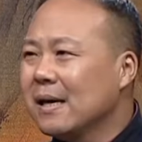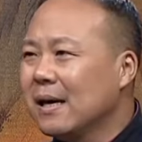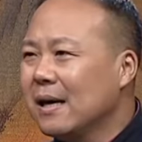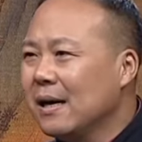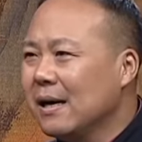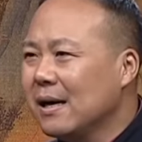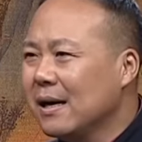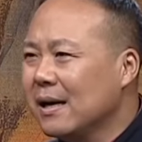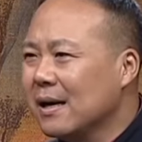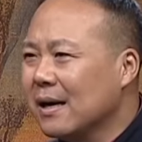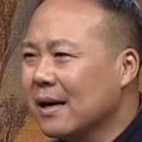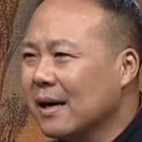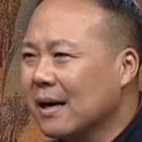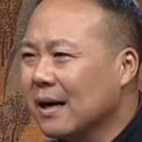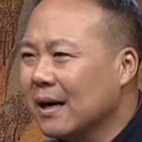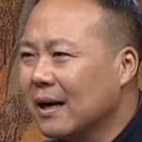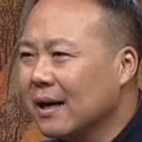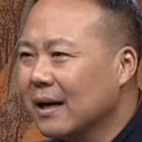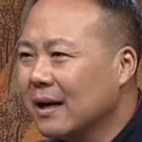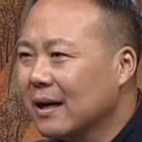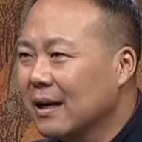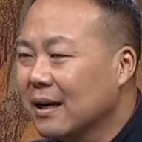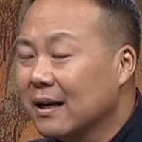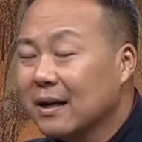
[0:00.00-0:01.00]
啊，
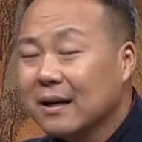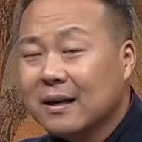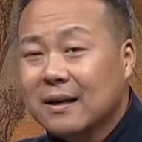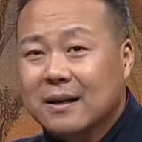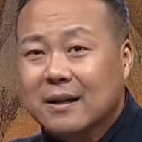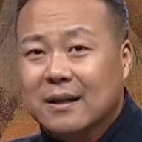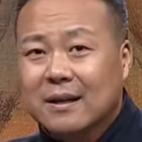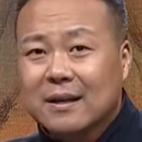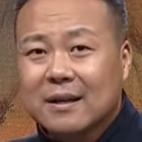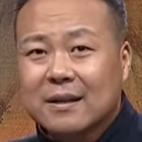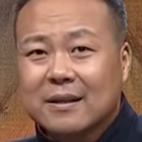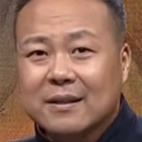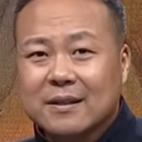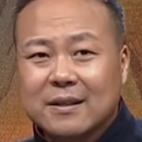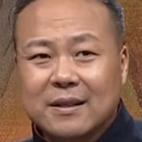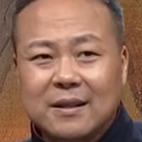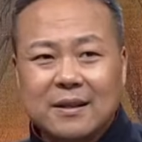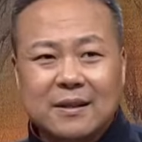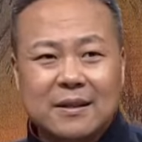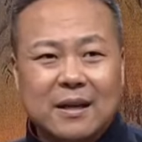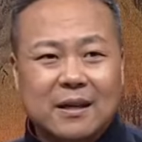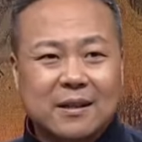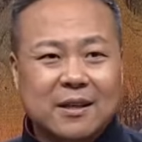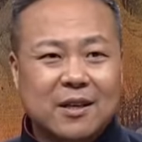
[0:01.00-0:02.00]

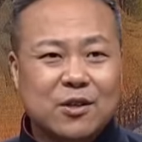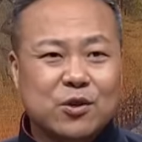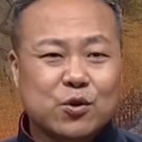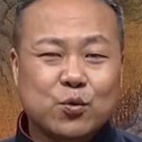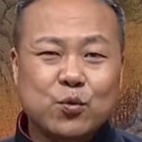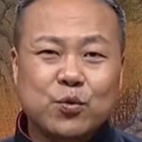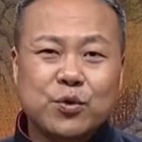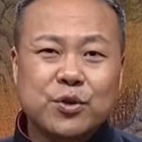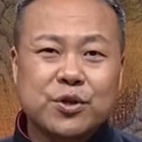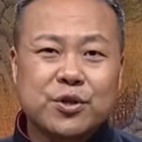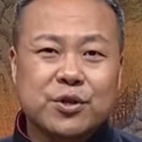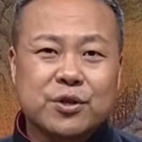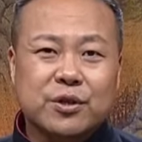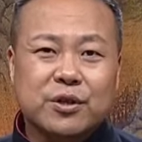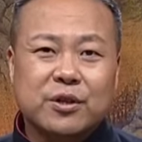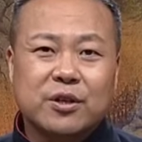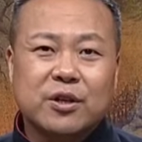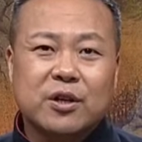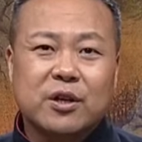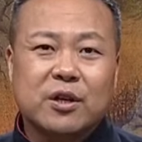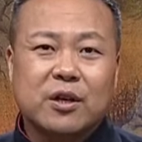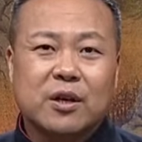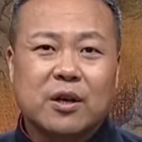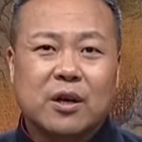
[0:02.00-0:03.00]
心想这主
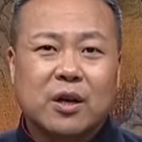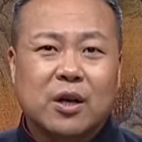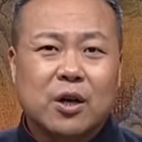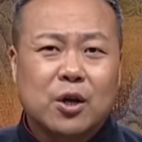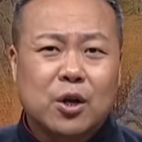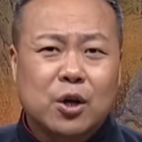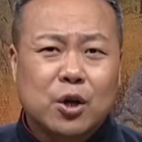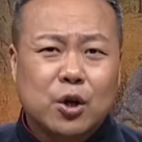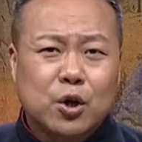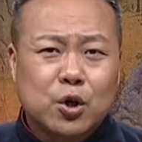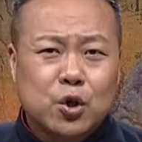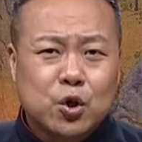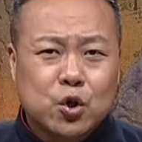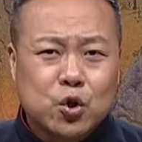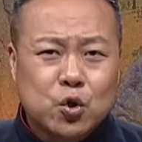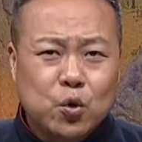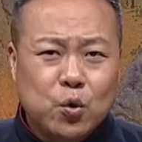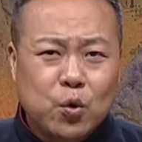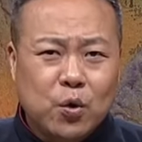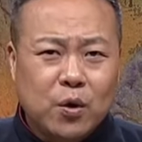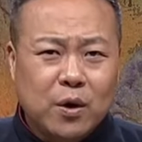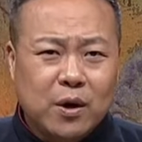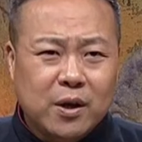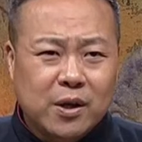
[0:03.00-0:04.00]
使
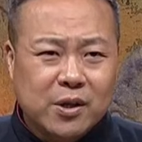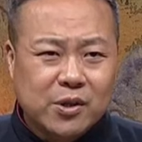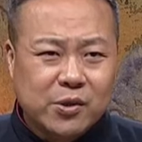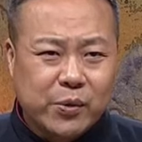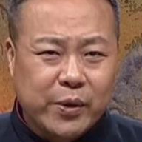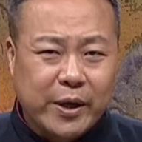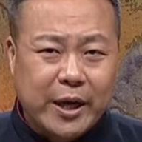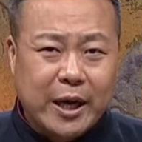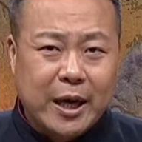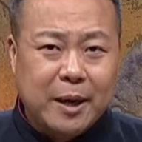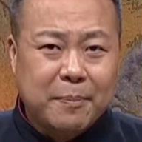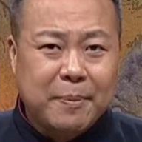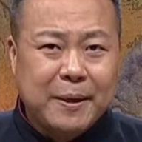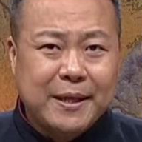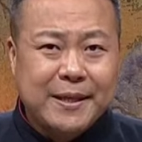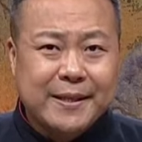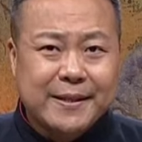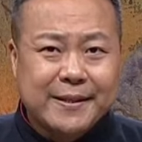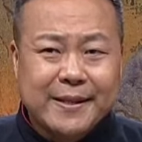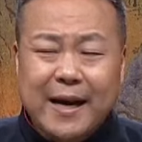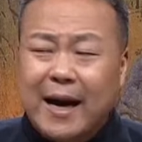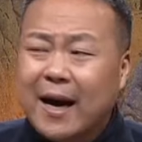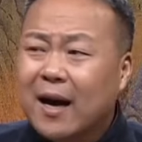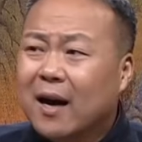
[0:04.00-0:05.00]
拙嘴
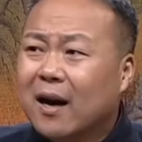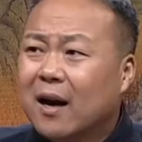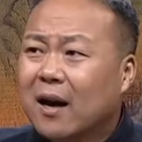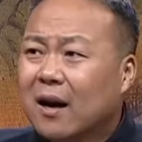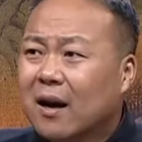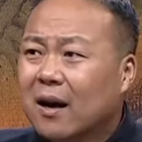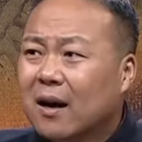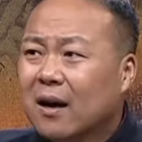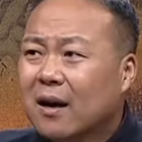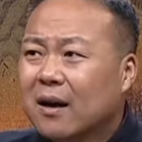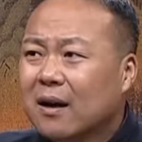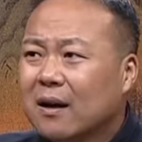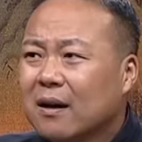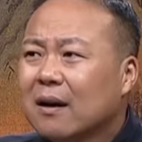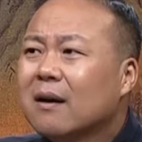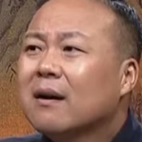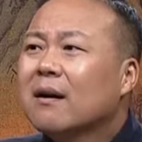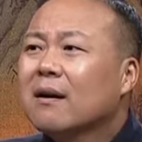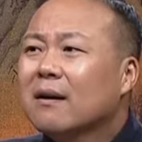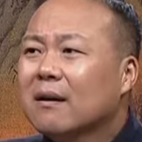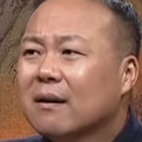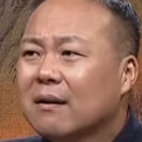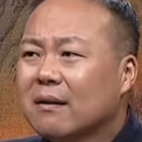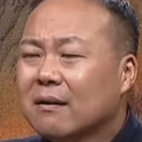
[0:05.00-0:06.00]
笨腮，
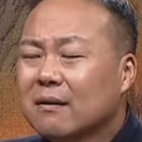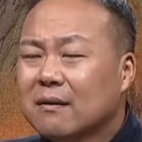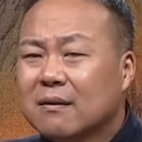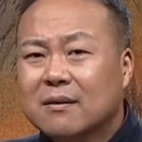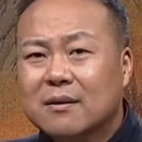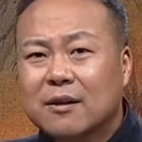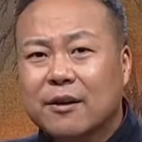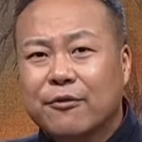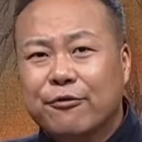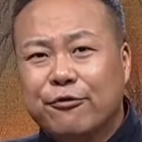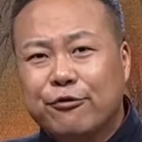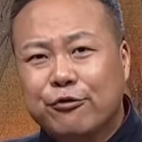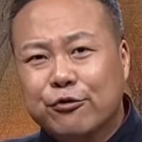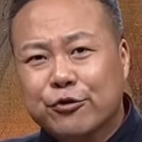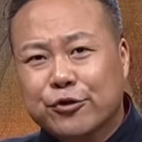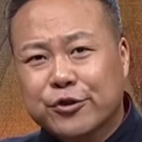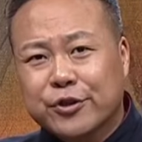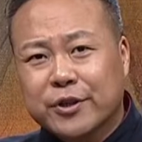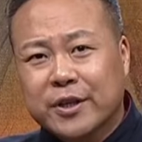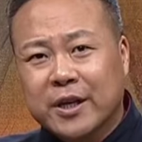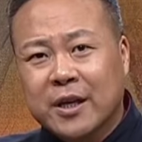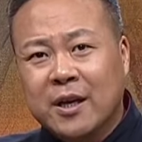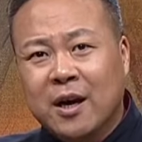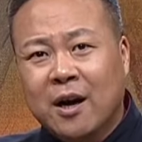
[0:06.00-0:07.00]
这副
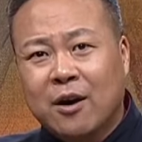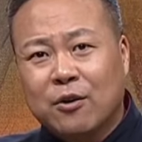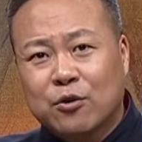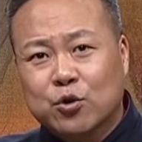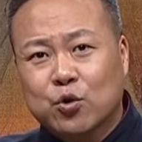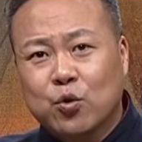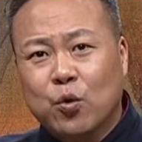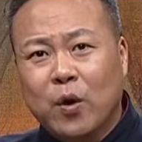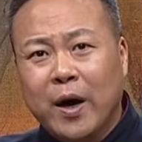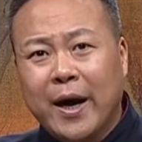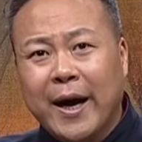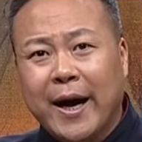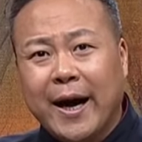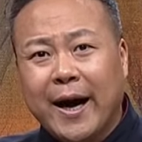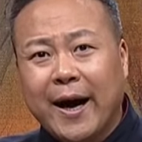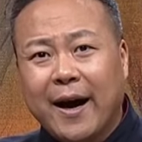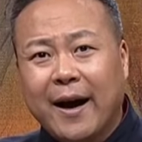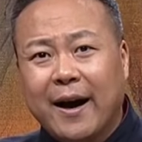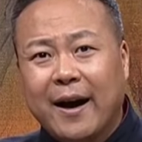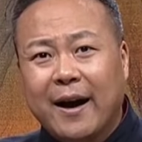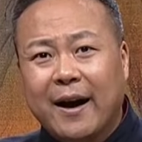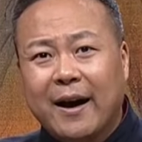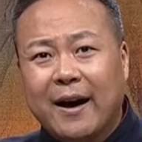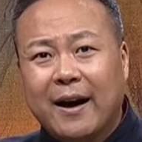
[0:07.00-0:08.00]
使挺好说呀，
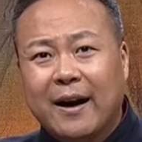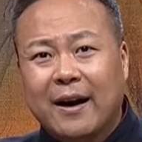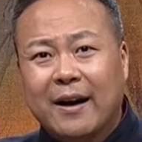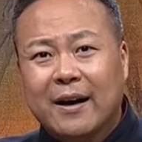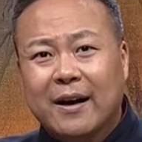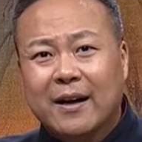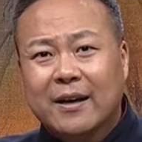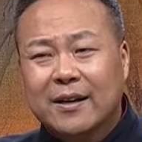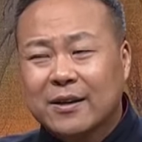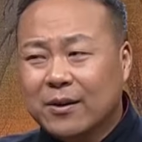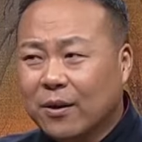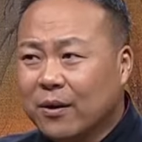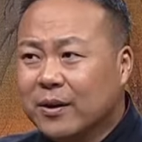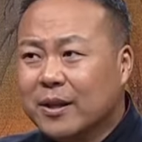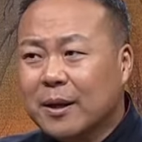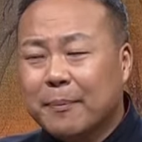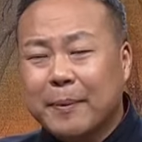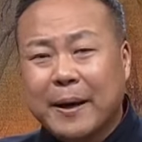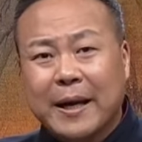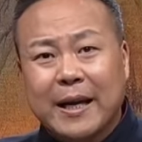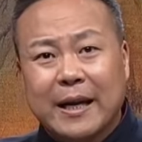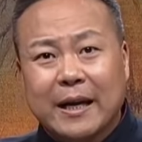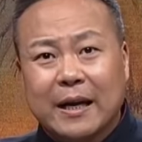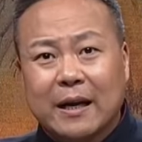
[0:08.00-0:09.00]
有点
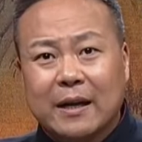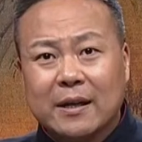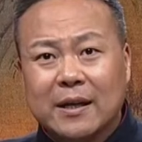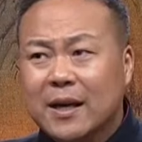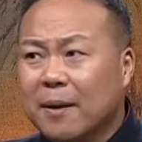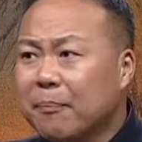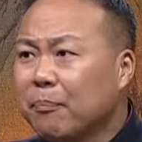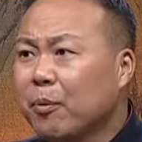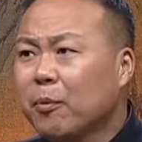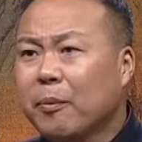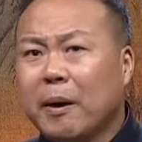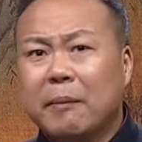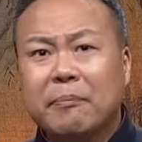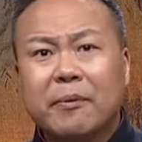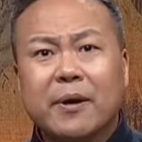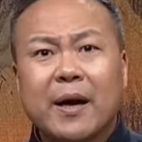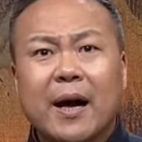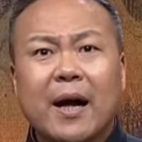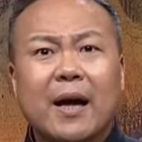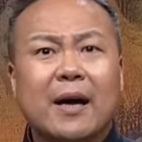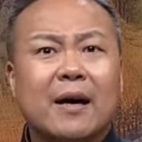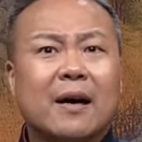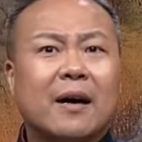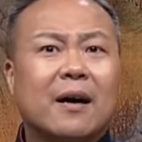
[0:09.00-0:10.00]
本领。一看不卑不
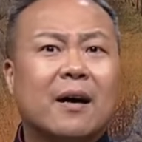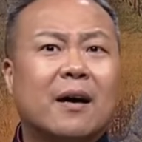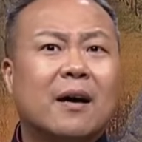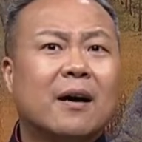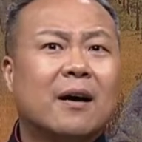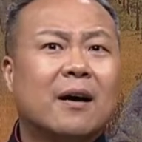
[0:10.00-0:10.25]
亢，